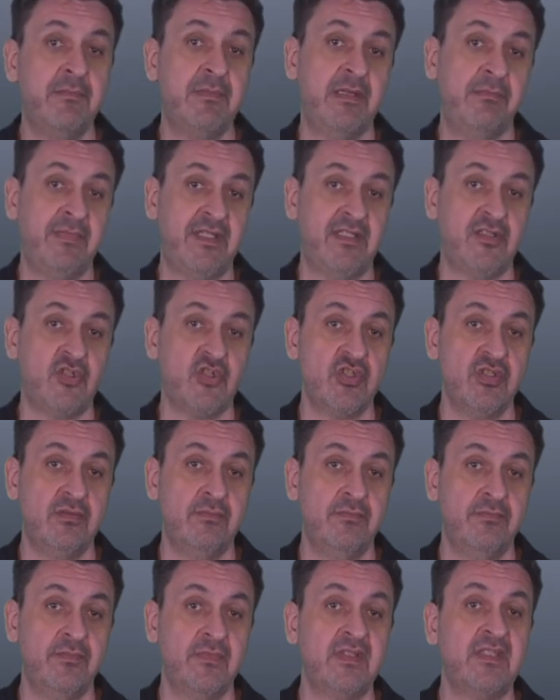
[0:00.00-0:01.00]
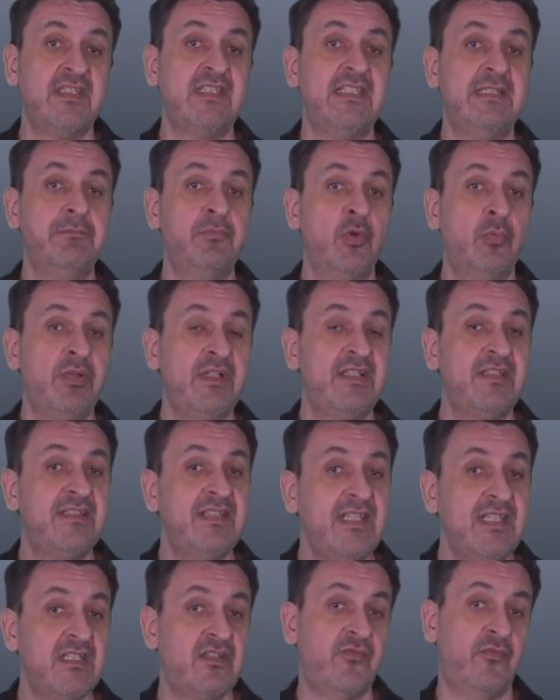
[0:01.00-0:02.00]
mehr Menschen die
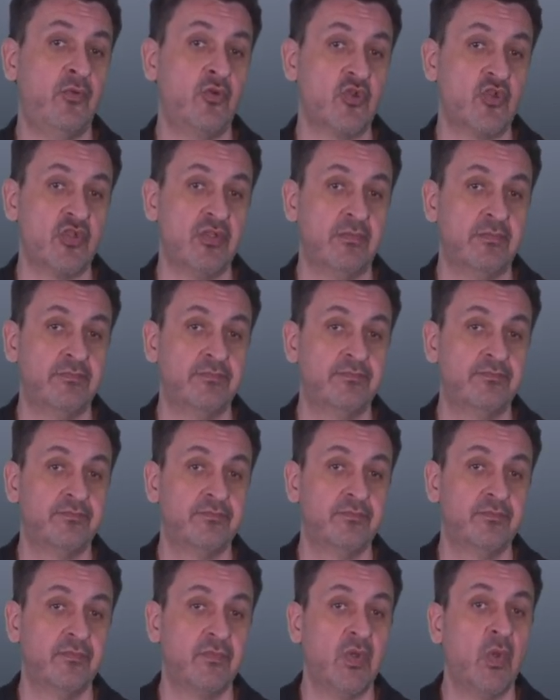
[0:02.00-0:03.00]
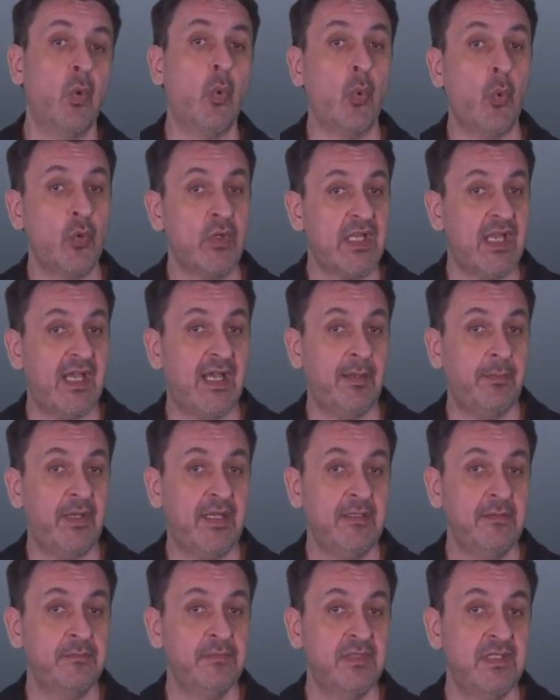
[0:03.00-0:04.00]
Mobilität wünschen. Oder
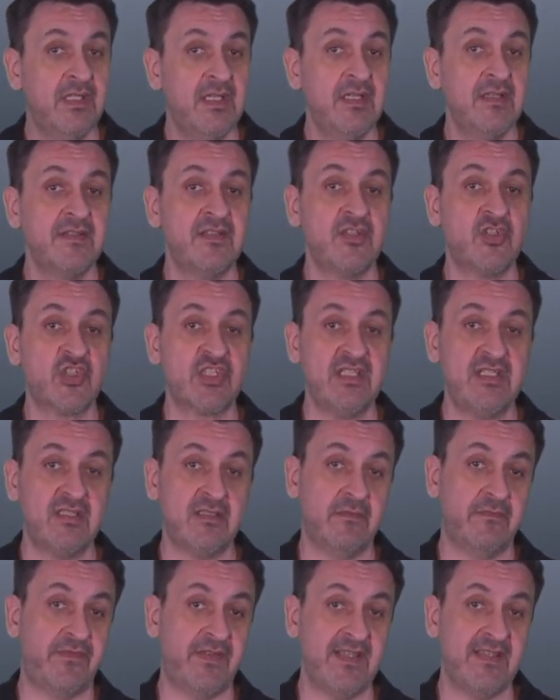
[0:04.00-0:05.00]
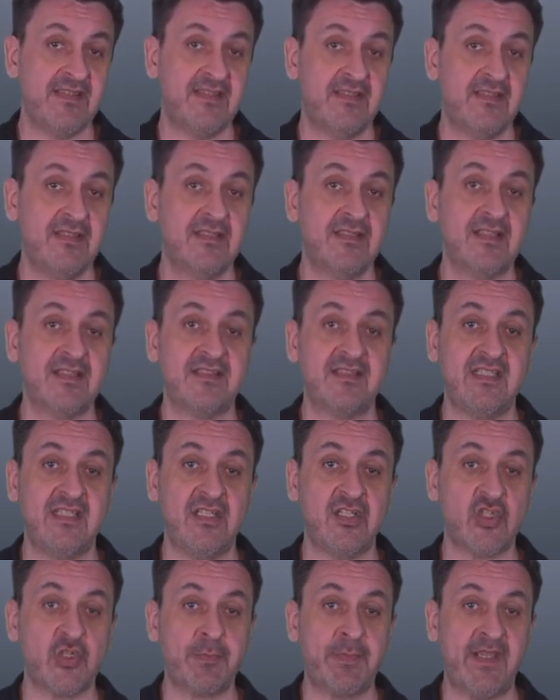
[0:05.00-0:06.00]
aber sie stellten fest, dass die
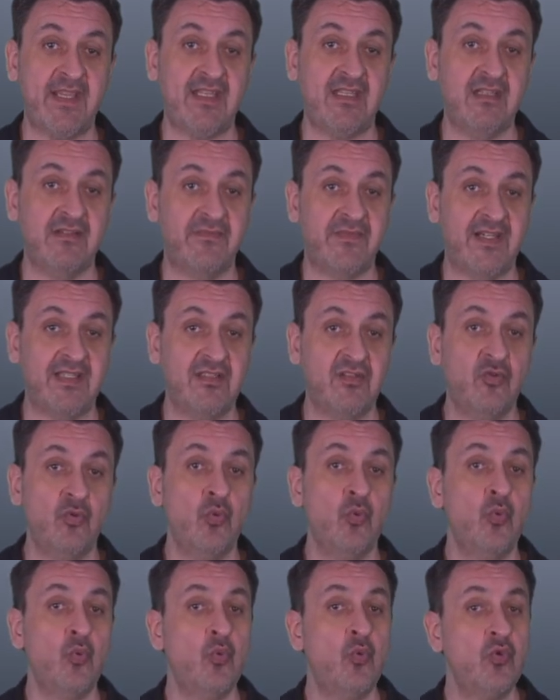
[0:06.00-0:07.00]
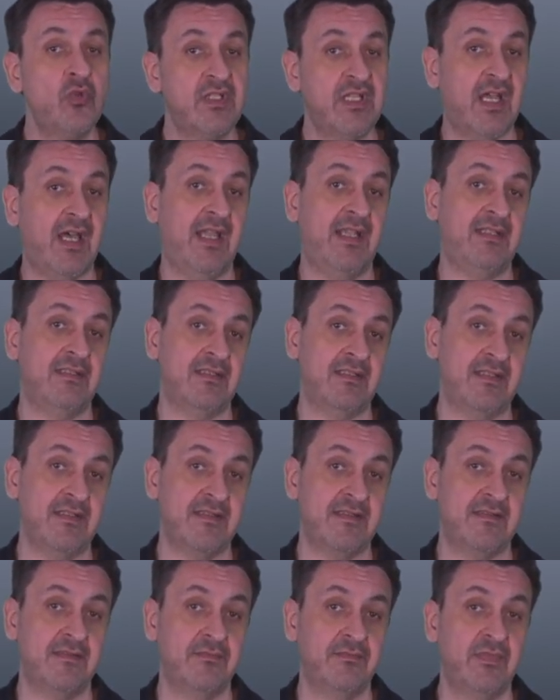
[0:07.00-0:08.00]
entsprechende Wand ungeeignet
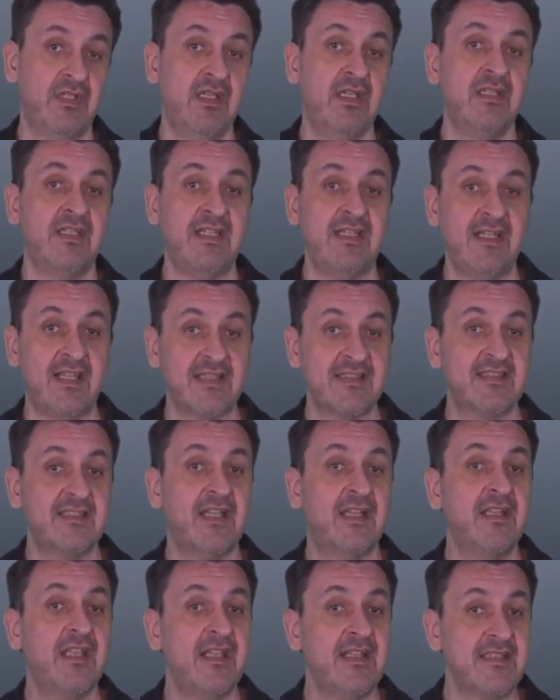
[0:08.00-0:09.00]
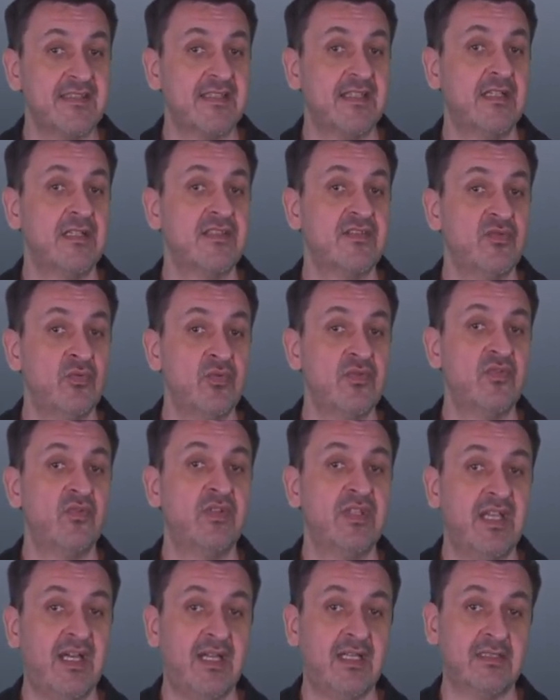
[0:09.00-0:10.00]
ist, die Last einer Installation zu
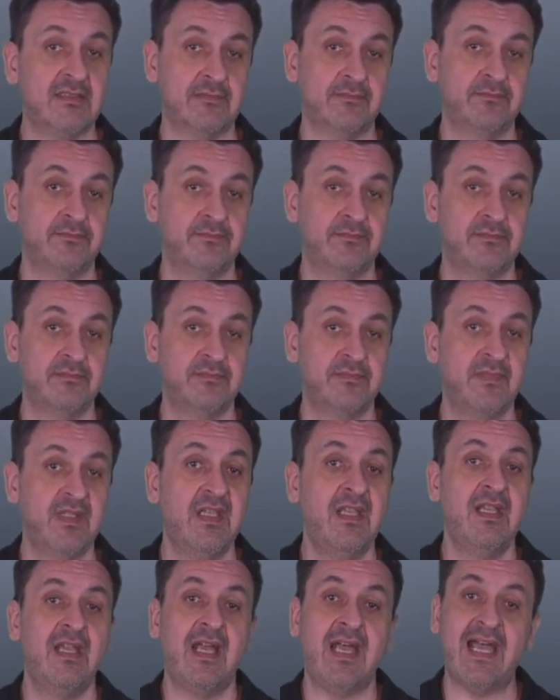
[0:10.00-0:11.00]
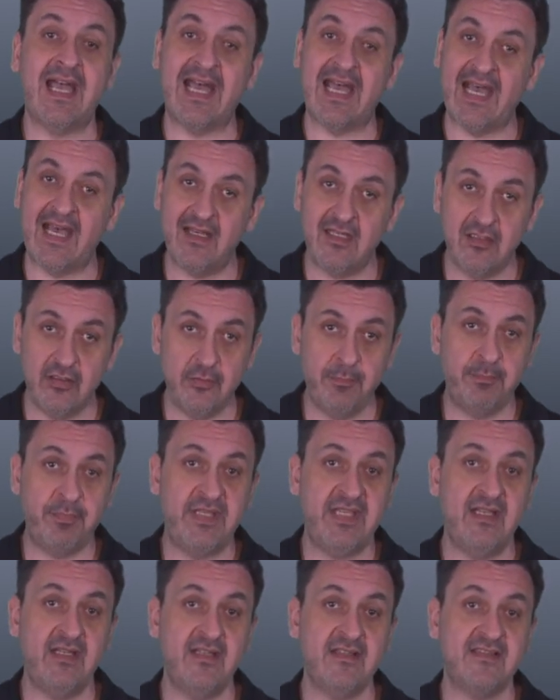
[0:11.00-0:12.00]
tragen. Alle
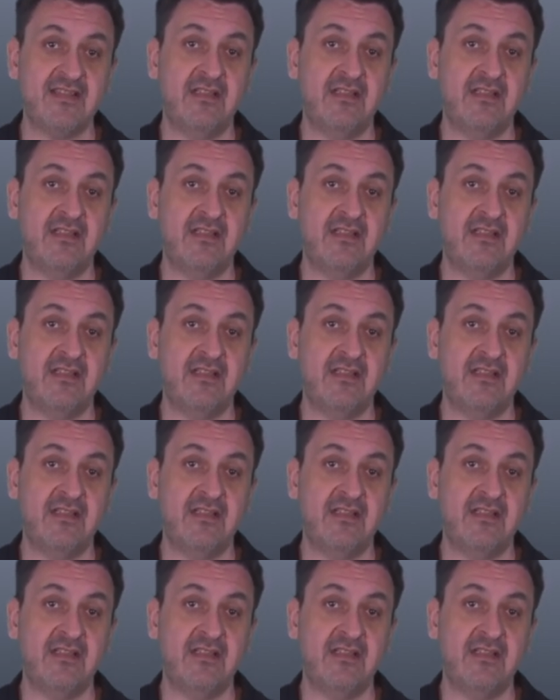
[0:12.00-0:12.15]
Peerless